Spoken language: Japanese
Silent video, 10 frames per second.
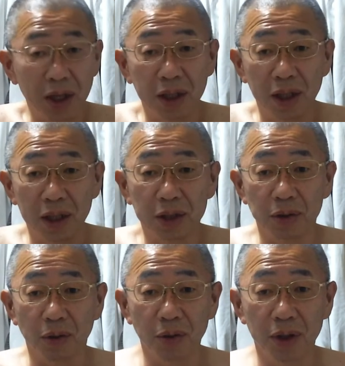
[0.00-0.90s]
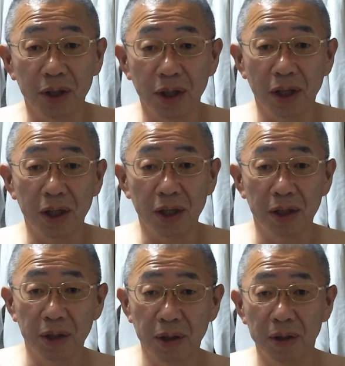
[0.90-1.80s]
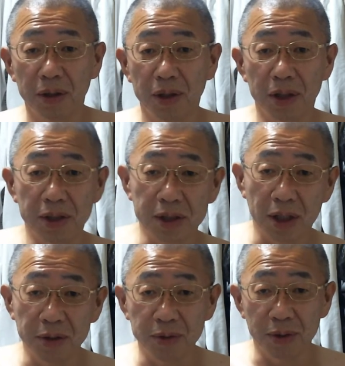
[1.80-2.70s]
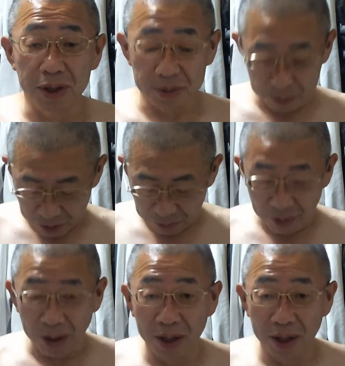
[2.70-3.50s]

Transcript: 左でしょ。左、左右が前は。